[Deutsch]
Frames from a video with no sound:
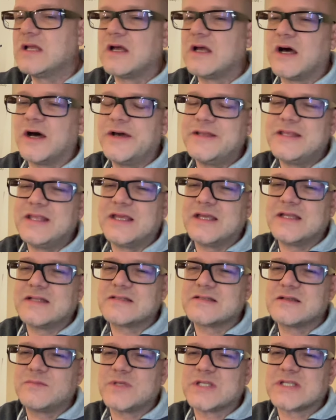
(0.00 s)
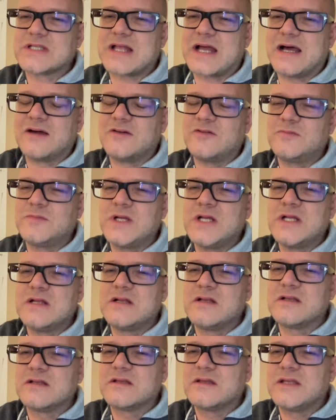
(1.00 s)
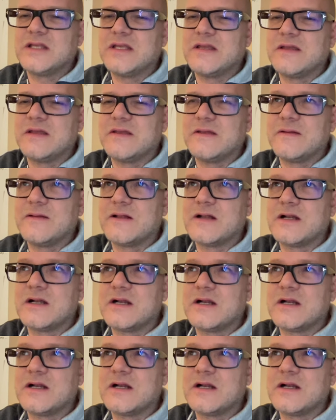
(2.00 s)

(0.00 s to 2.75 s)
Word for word: Heute geht es nämlich darum, die